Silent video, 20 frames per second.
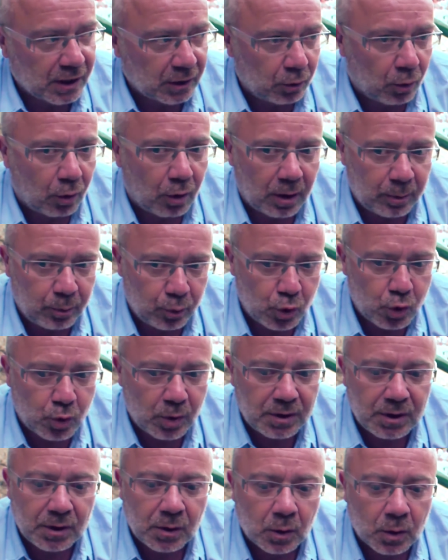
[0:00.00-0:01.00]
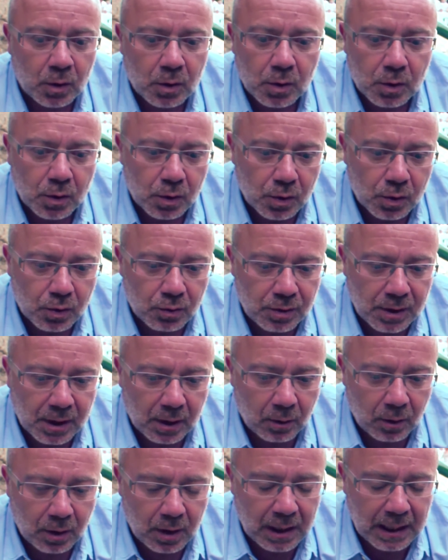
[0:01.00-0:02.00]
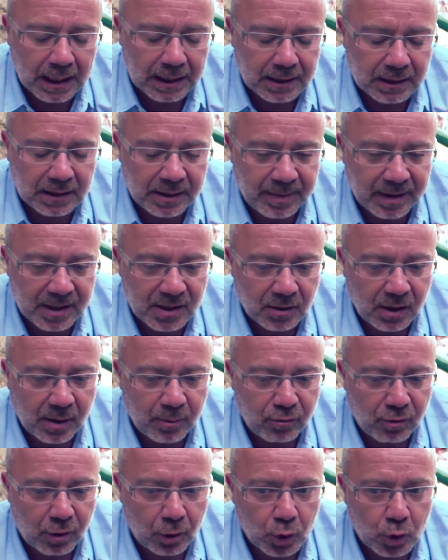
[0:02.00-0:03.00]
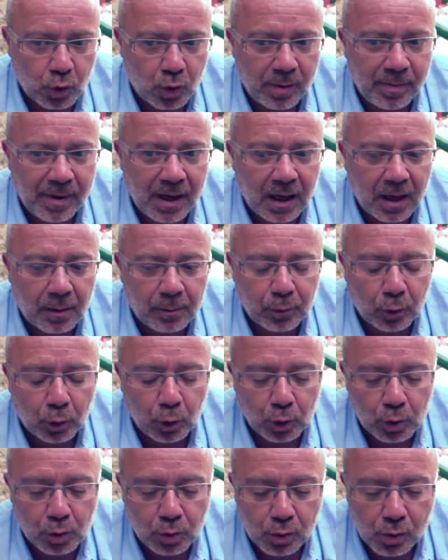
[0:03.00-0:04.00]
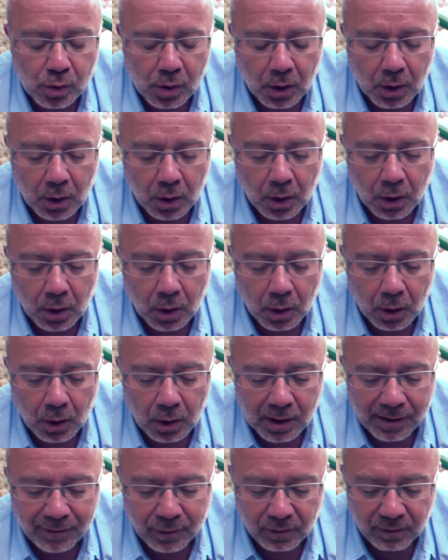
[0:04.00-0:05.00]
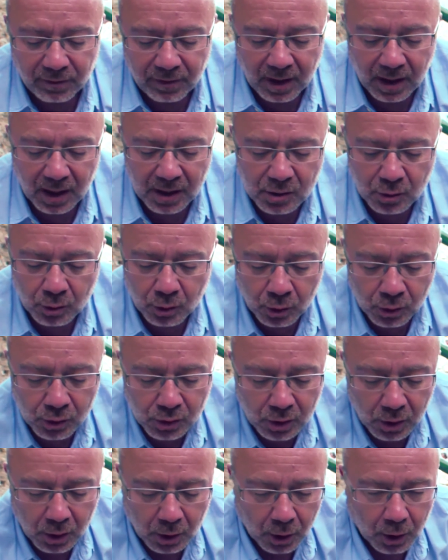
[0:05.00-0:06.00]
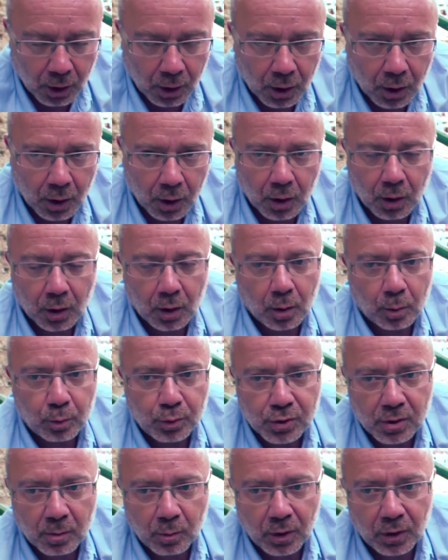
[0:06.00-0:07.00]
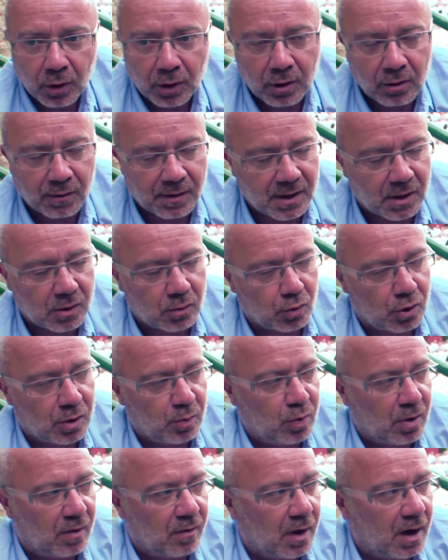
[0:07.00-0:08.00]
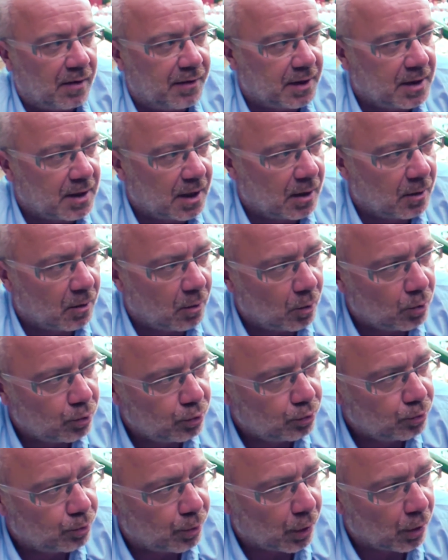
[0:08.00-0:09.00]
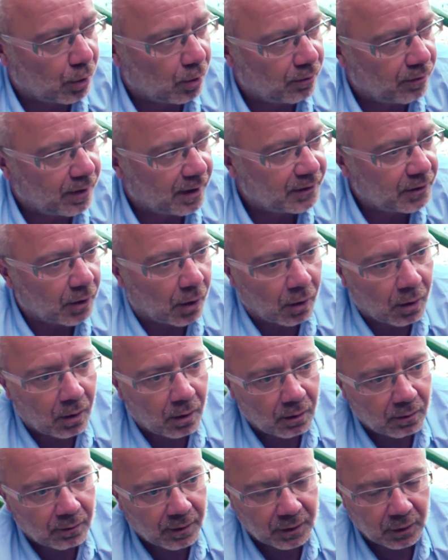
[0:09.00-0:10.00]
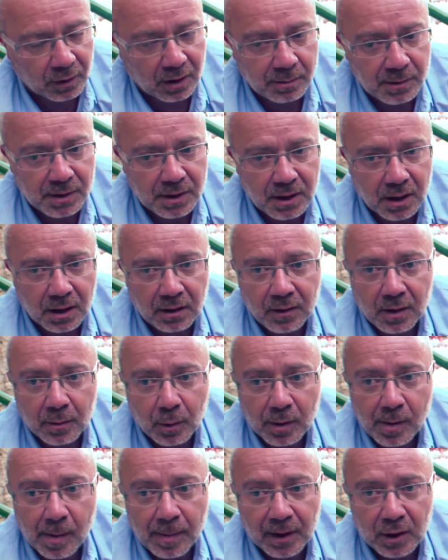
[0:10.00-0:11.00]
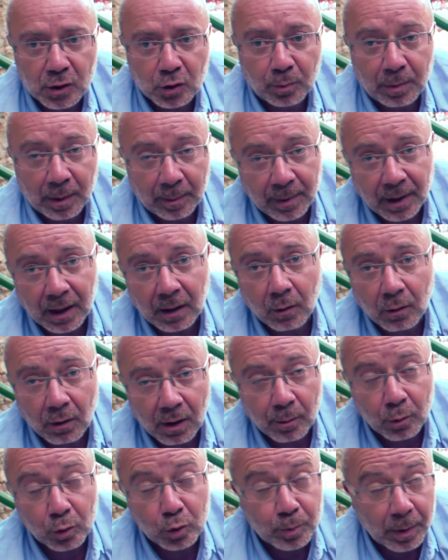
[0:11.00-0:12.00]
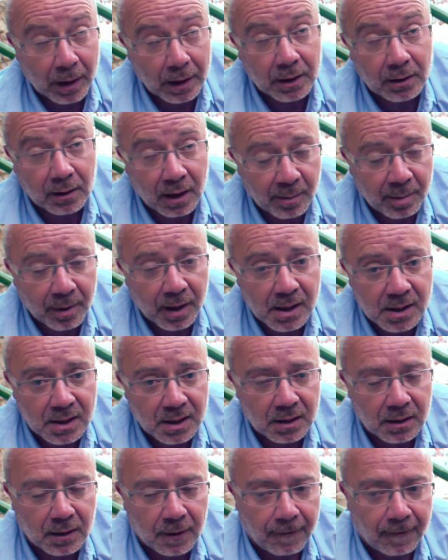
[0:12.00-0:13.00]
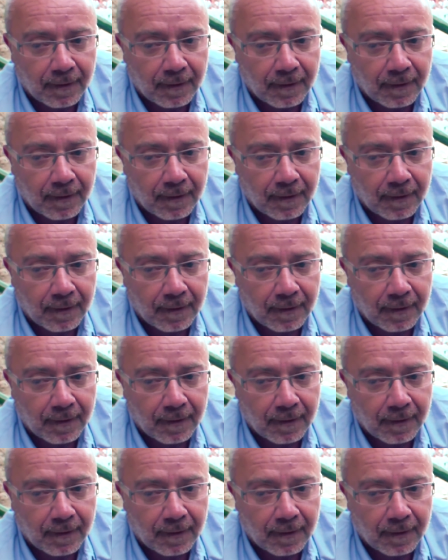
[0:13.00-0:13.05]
acteurs auraient pu jouer Dino, je veux dire, Cad n'était pas le seul à pouvoir le jouer, mais là, pour le coup, il y avait une vraie résonance euh, puisque moi, dans les conversations que j'ai pu avoir avec Cad pendant 20 ans, 20 euh, ans d'amitié, évidemment, il m'a parlé de son papa, on en a beaucoup parlé dans la presse, et